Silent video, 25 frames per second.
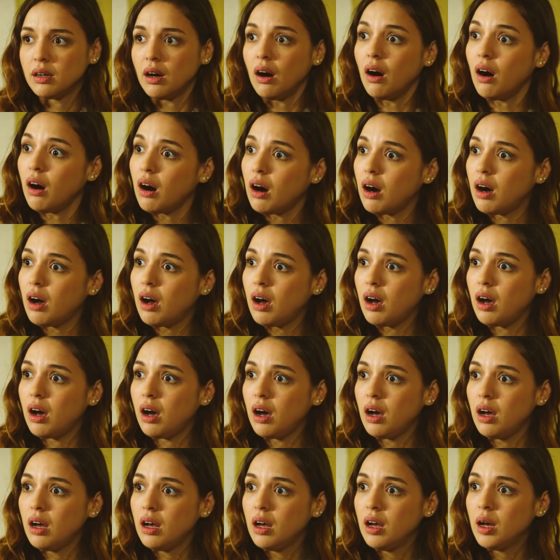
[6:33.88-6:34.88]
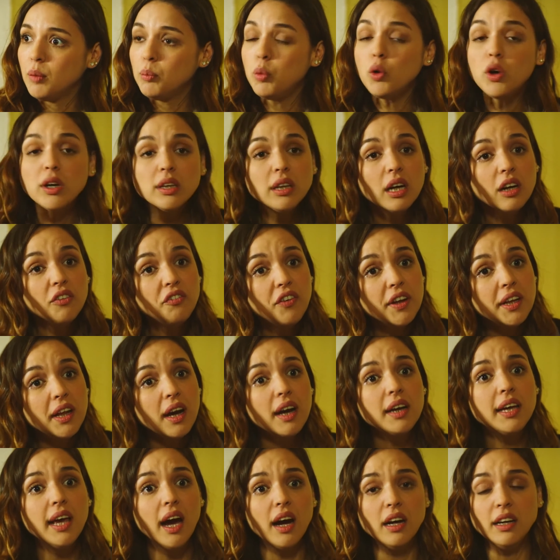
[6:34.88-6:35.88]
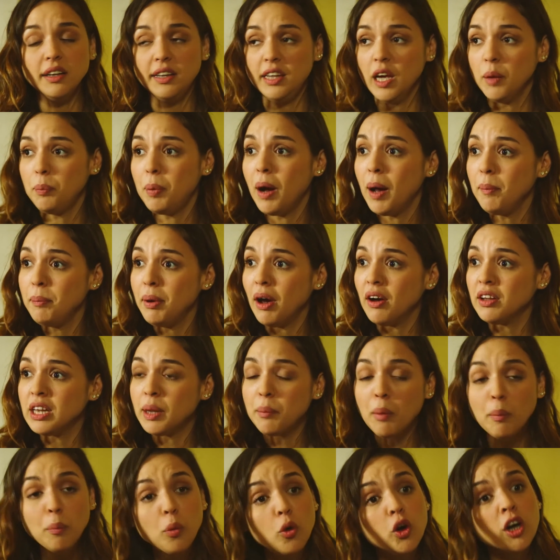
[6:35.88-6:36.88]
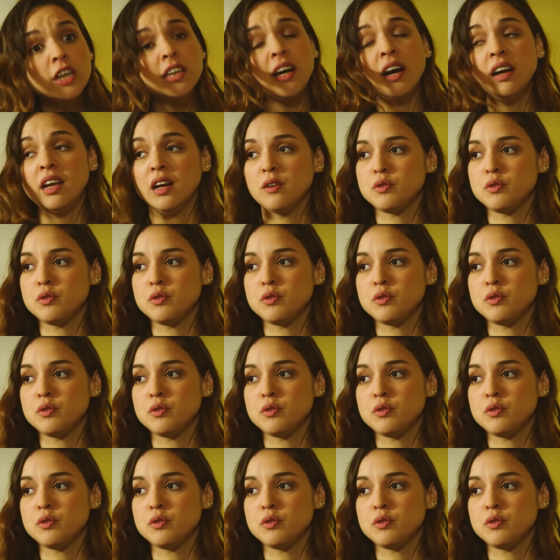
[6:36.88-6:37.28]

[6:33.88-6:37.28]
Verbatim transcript: يا الله معقول اهل الحاره عم يحكوا على زلمه عم يعمل